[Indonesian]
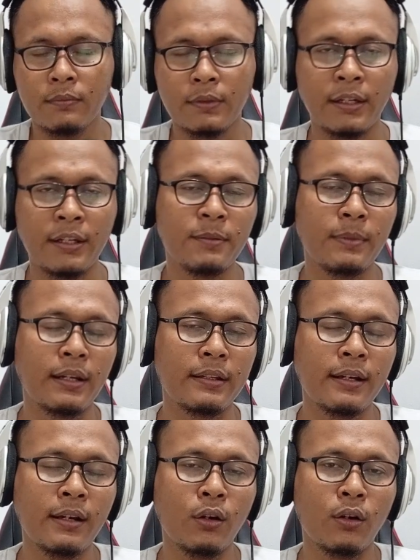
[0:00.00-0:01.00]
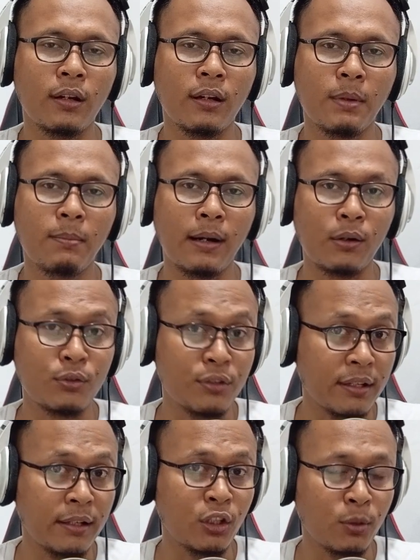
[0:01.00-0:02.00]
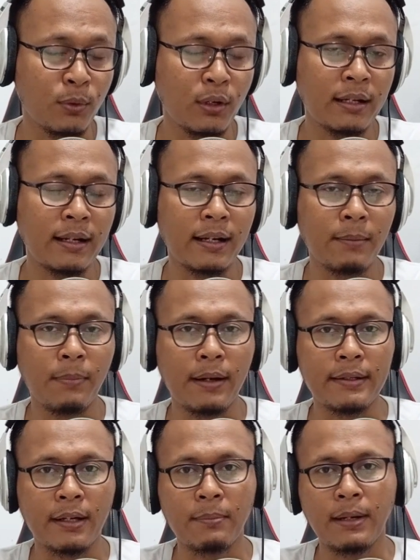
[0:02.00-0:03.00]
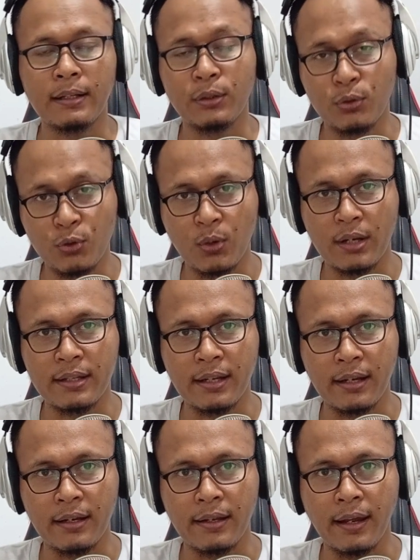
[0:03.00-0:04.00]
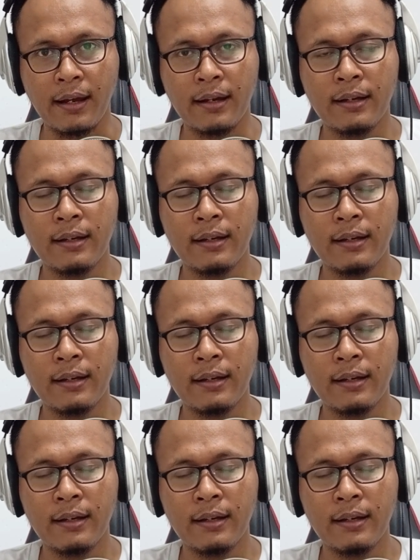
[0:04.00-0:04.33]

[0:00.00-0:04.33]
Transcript: Jadi sebenarnya orang membangun channel YouTube itu kan ada banyak banget tujuannya ya.